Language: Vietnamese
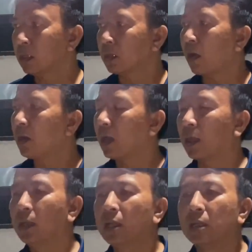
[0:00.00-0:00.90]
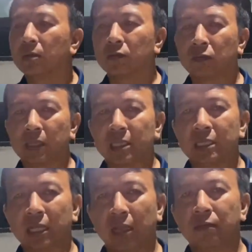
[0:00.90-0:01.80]
Đó là Quyền
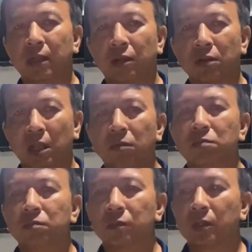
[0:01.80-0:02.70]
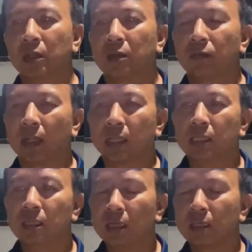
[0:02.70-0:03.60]
chia sẻ về con giống. Và
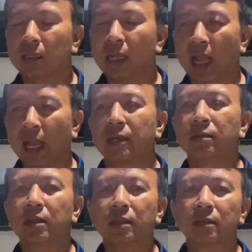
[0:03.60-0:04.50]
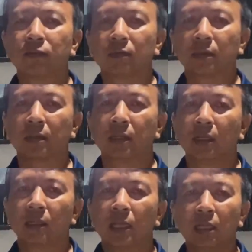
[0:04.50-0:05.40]
thứ nhất, thứ hai nữa,
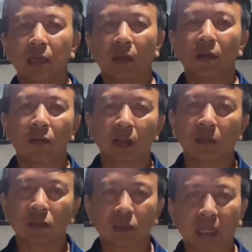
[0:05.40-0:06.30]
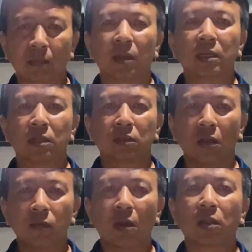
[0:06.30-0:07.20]
khi đã có con giống sạch bệnh
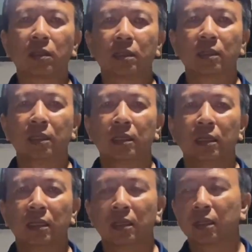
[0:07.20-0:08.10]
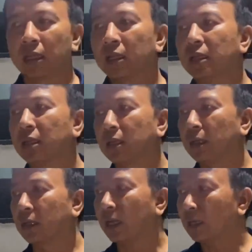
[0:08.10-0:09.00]
tốt rồi thì
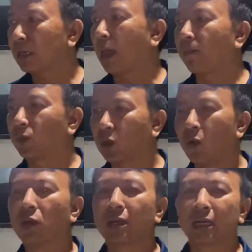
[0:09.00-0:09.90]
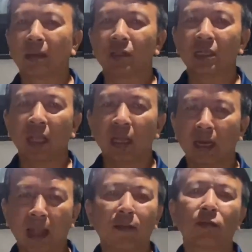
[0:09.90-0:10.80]
cách làm chuồng làm như thế
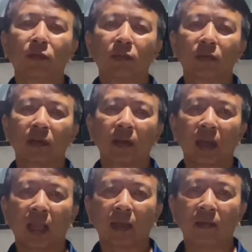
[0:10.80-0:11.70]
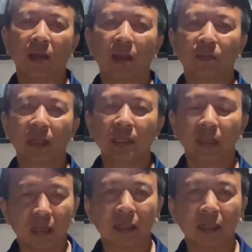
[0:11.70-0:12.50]
nào là nó hợp lý nhất?